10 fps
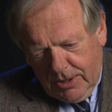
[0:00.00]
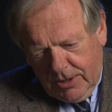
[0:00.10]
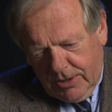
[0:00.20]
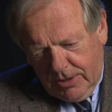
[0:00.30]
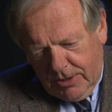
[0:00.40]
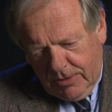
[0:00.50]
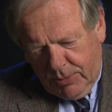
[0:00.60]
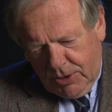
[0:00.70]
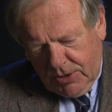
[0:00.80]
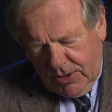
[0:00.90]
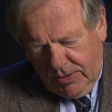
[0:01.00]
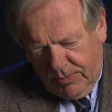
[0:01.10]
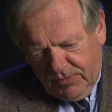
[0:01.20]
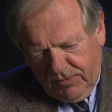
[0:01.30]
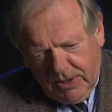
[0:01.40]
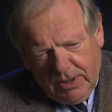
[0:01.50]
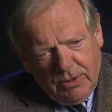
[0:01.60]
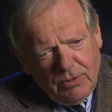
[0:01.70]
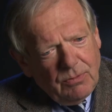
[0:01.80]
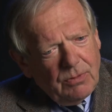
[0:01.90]
äh,
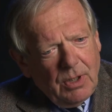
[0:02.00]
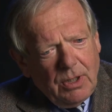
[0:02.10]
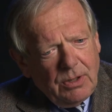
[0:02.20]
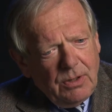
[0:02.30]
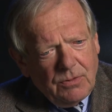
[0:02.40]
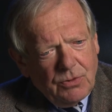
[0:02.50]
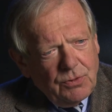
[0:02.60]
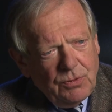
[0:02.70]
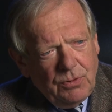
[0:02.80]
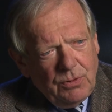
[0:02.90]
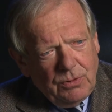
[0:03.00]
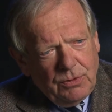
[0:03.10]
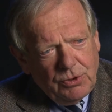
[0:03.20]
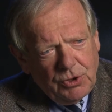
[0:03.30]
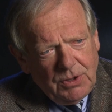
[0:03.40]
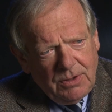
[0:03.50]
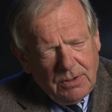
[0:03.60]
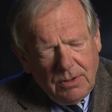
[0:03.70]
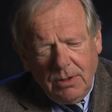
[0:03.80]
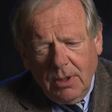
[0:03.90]
Betriebsferien und all diese schönen
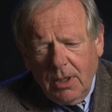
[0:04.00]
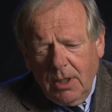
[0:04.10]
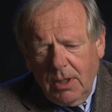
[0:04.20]
Geschichten.